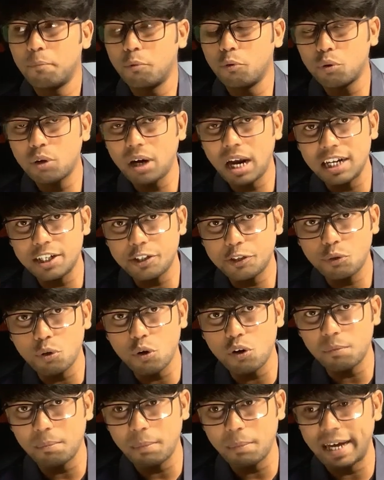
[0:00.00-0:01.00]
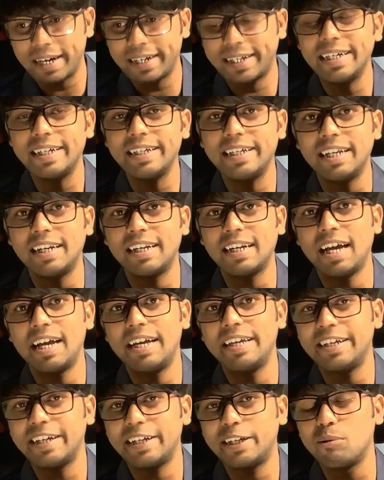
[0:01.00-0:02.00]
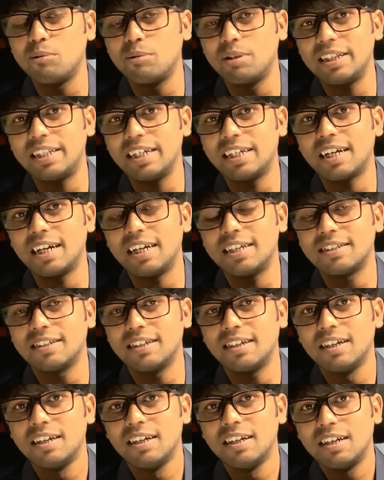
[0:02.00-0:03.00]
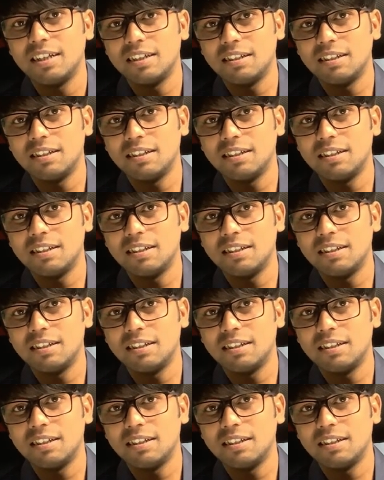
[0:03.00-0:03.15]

पूरा स्टॉक मार्केट गिर रहा है ये क्यों नहीं दिख रहा है सर